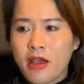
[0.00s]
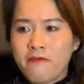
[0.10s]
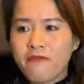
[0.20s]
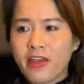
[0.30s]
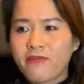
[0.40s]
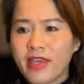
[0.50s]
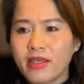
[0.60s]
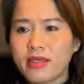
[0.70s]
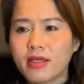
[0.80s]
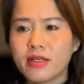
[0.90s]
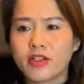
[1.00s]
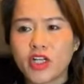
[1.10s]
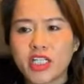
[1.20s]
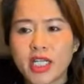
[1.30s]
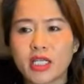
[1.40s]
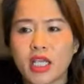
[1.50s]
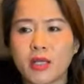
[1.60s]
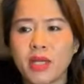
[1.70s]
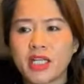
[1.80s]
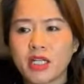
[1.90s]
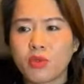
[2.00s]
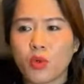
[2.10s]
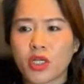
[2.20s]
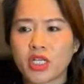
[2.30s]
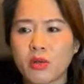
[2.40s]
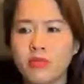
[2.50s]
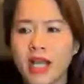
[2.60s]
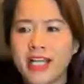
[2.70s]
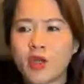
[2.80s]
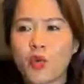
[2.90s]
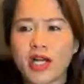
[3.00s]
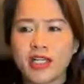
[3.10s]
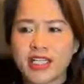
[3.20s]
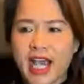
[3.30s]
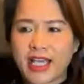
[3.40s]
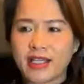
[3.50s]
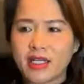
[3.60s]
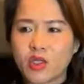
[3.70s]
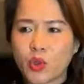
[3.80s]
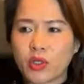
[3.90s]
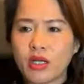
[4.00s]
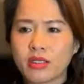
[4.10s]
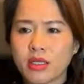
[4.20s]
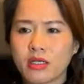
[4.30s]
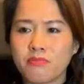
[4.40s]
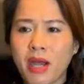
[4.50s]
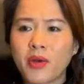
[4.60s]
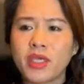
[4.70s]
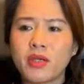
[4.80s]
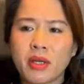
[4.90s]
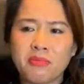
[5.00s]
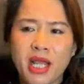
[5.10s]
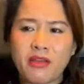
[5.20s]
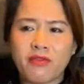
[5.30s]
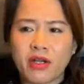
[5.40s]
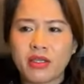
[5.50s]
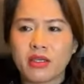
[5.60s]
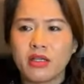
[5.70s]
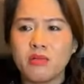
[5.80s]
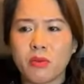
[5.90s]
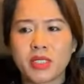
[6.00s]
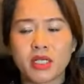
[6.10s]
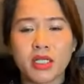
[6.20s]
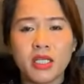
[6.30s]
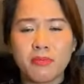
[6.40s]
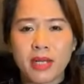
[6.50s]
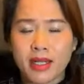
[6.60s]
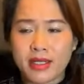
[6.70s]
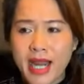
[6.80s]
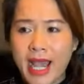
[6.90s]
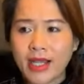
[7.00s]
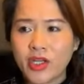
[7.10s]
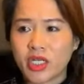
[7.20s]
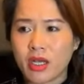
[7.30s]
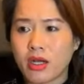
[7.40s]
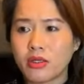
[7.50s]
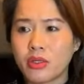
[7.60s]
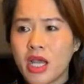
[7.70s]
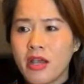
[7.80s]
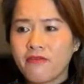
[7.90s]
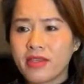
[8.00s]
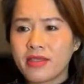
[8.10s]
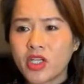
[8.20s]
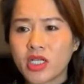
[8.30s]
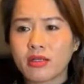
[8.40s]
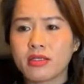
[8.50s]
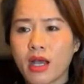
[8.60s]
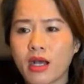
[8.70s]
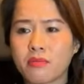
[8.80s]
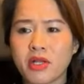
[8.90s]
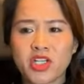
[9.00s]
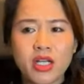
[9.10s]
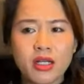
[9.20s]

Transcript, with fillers: Vì phía những người có trách nhiệm hay trong cuộc sống hay liên quan đến cải cách ruộng đất từ bao nhiêu năm nay vẫn giữ một sự im lặng đáng sợ vì những sự thật mà rất